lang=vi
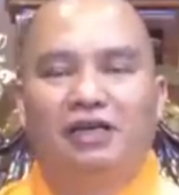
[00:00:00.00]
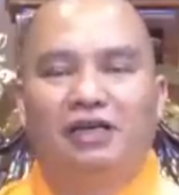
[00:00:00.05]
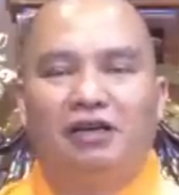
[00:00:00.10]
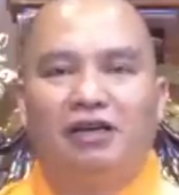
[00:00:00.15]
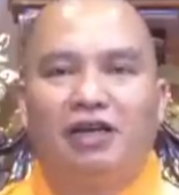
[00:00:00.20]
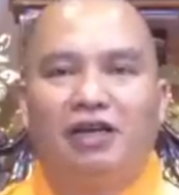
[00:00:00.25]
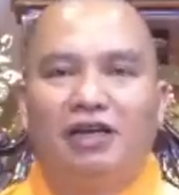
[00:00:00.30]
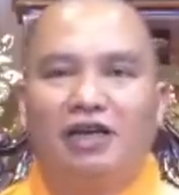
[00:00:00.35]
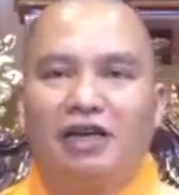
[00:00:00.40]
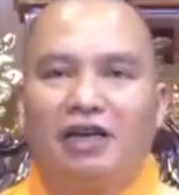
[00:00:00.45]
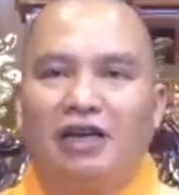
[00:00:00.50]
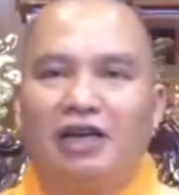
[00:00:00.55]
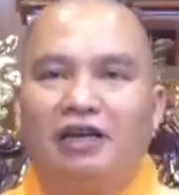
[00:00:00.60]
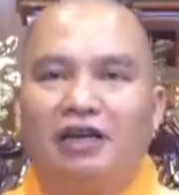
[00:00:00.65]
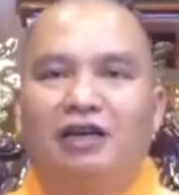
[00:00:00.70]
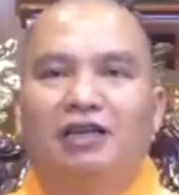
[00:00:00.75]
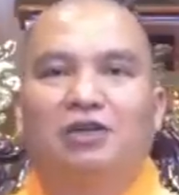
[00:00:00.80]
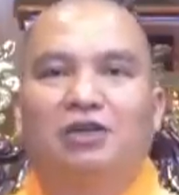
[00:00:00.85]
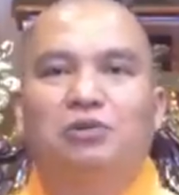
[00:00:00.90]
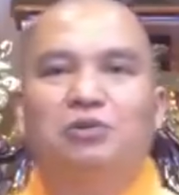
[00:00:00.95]
cho nên cái này
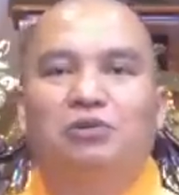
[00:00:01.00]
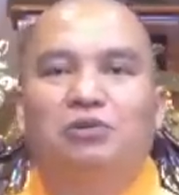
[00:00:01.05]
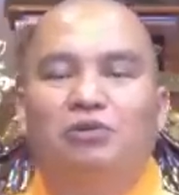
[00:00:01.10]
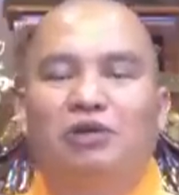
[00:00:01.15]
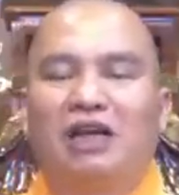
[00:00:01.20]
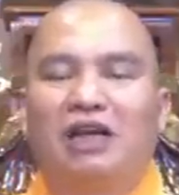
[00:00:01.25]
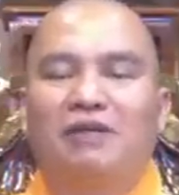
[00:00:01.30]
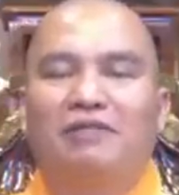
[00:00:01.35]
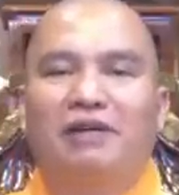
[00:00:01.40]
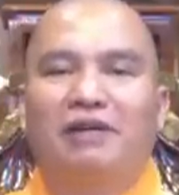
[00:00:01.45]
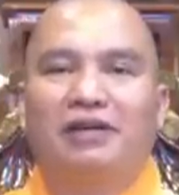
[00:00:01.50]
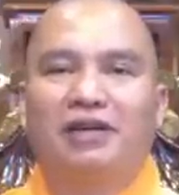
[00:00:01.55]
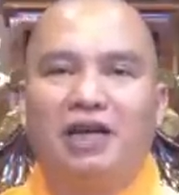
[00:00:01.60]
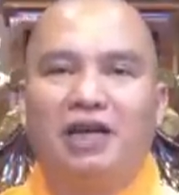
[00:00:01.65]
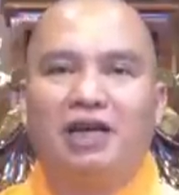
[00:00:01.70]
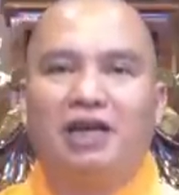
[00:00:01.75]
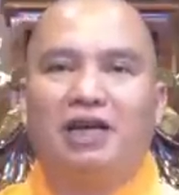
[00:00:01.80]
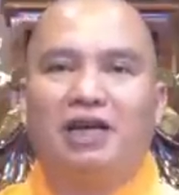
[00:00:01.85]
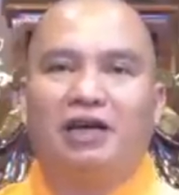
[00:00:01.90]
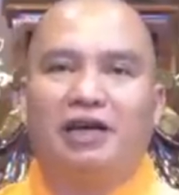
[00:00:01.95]
người tu chúng ta phải
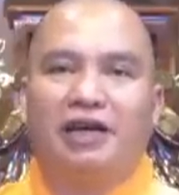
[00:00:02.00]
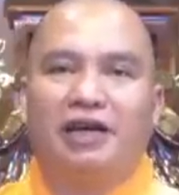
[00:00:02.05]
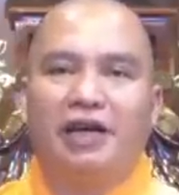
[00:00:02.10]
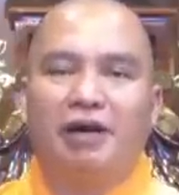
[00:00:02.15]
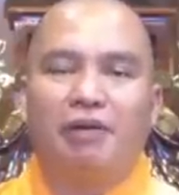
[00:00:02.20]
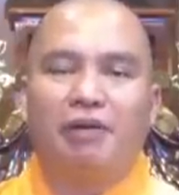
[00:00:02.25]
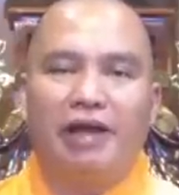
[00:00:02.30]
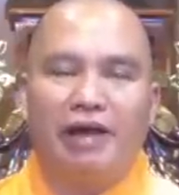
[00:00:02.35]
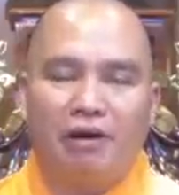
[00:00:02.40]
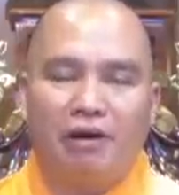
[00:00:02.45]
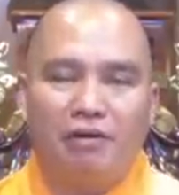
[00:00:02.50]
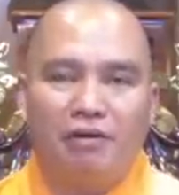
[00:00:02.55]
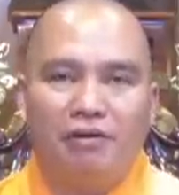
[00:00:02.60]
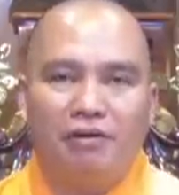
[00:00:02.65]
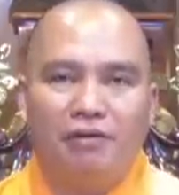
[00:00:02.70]
rất là khéo léo